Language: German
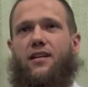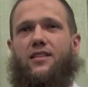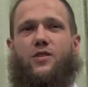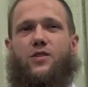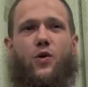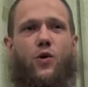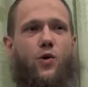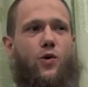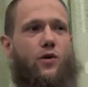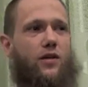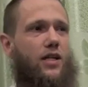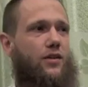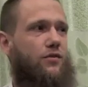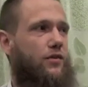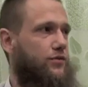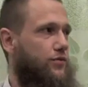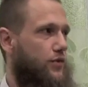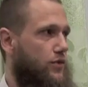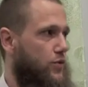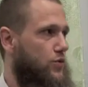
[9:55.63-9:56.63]
dass
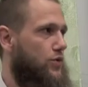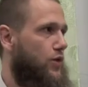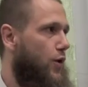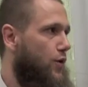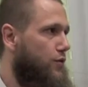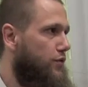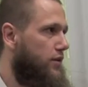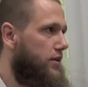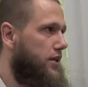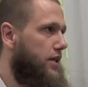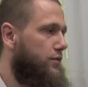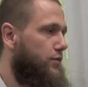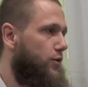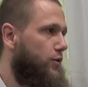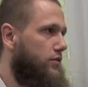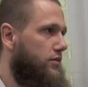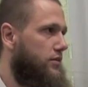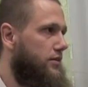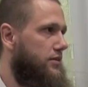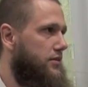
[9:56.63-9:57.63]
irgendetwas, was uns auferlegt
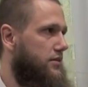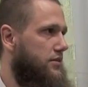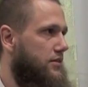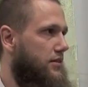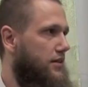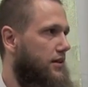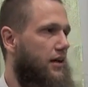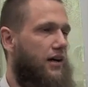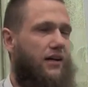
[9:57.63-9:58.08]
worden ist,